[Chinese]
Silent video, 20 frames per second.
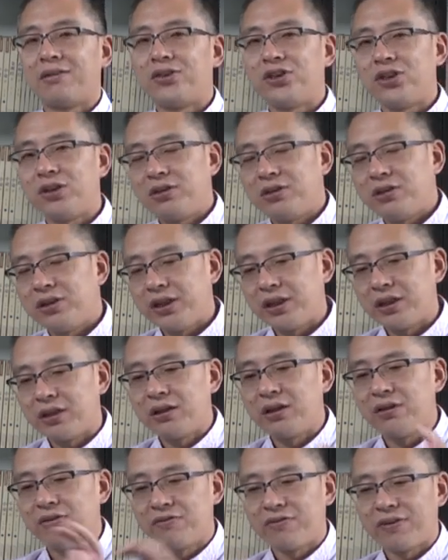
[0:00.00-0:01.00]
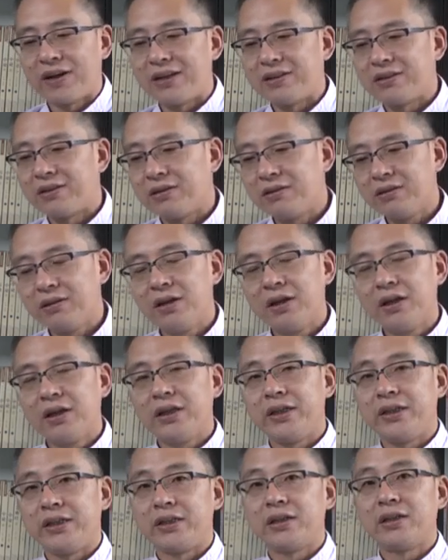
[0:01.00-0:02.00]
支持一个人发生
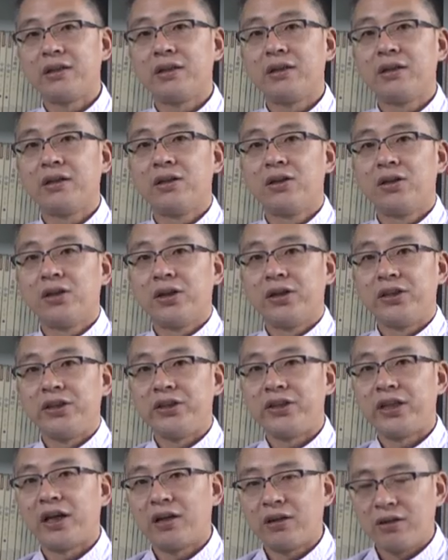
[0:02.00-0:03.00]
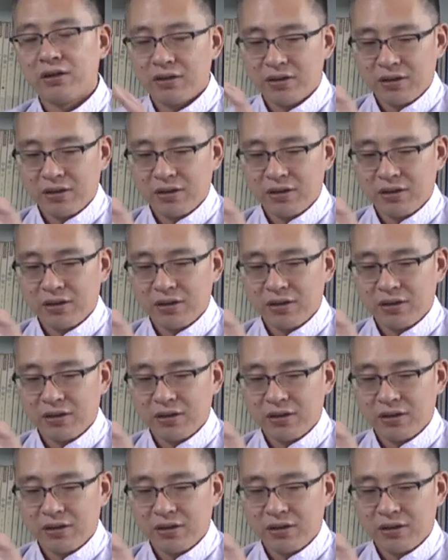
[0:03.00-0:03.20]
一个一项